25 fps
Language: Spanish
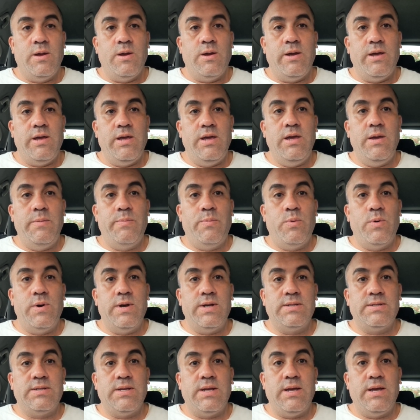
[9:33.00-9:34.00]
Y
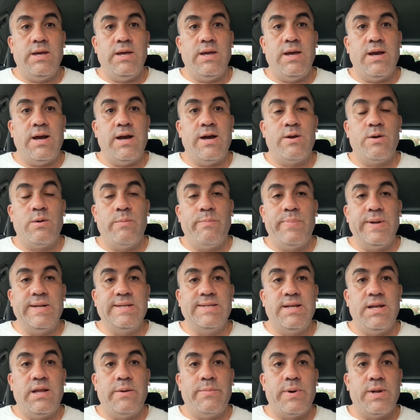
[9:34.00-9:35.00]
pues eh, al
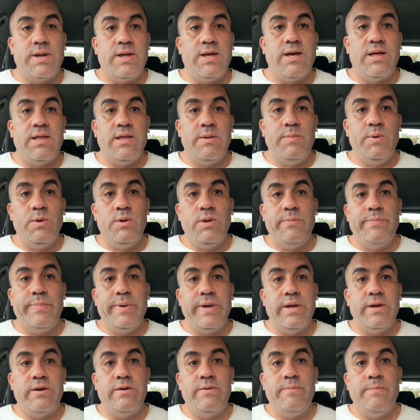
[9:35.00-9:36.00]
romperse la pareja de Beauty
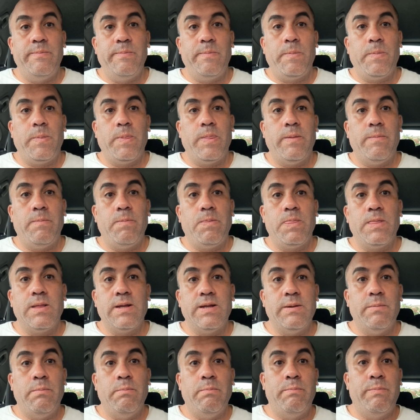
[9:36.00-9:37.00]
Pair,
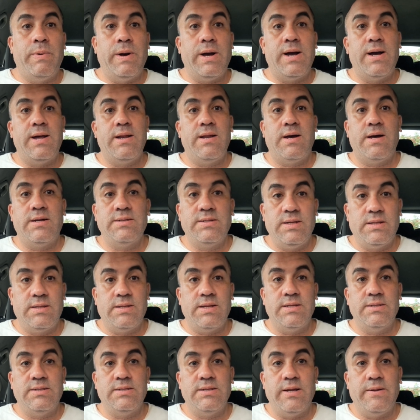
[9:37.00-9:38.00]
bajan las
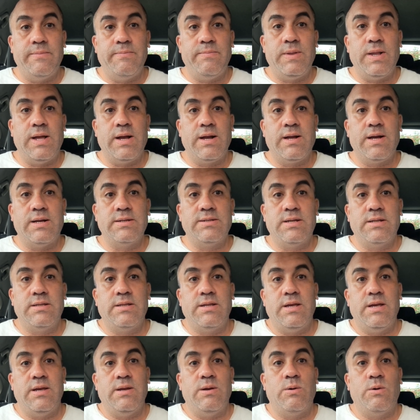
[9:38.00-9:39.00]
asistencias, las casas
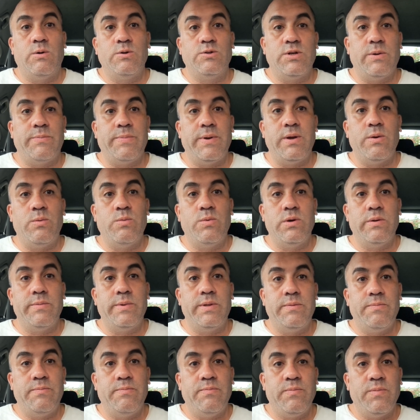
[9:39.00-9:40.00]
de All Japan
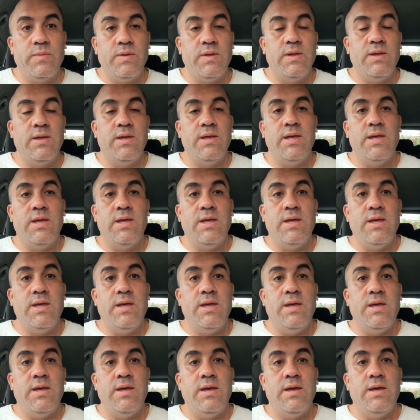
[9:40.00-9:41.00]
Women
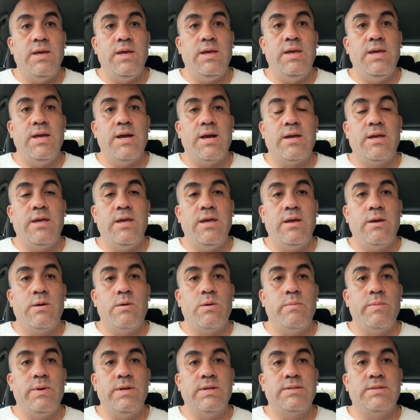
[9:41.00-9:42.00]
y aquí
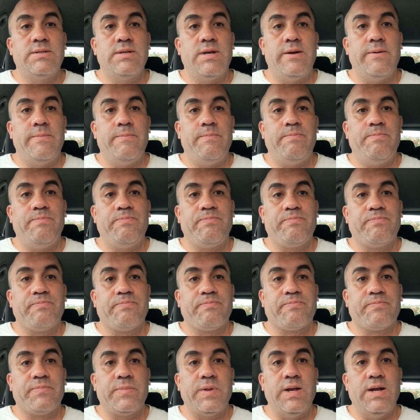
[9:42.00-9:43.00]
comienza
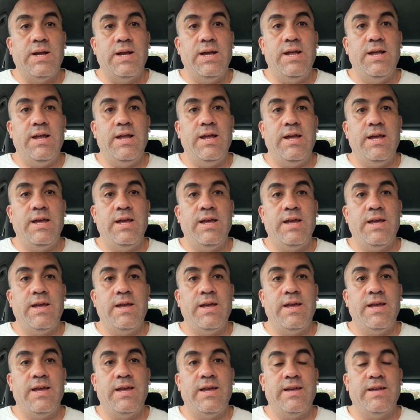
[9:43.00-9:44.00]

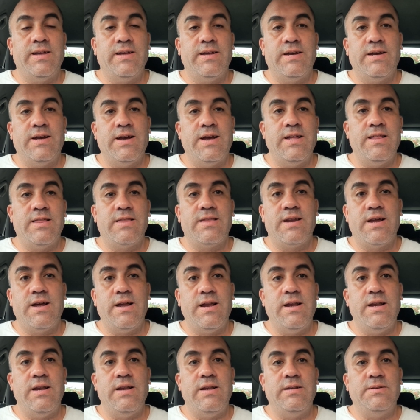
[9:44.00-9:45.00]
eh, a
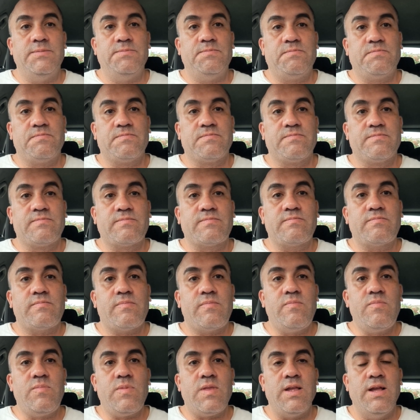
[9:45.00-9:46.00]
entrar
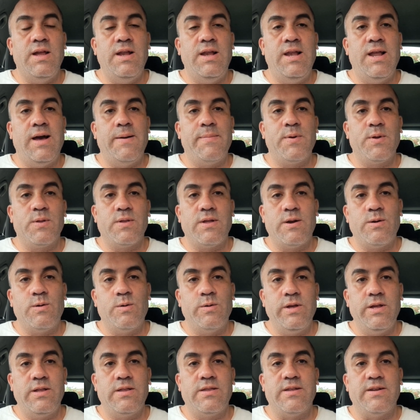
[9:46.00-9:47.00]
la
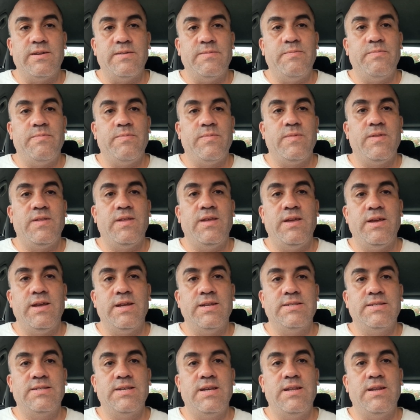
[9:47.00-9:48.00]
protagonista en
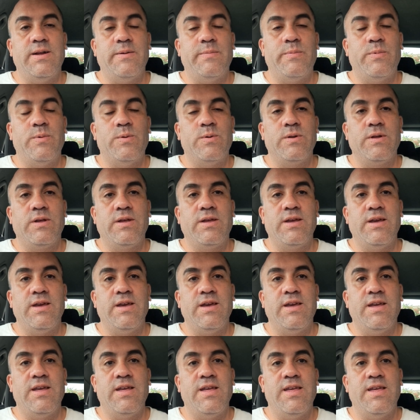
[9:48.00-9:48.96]
escena, porque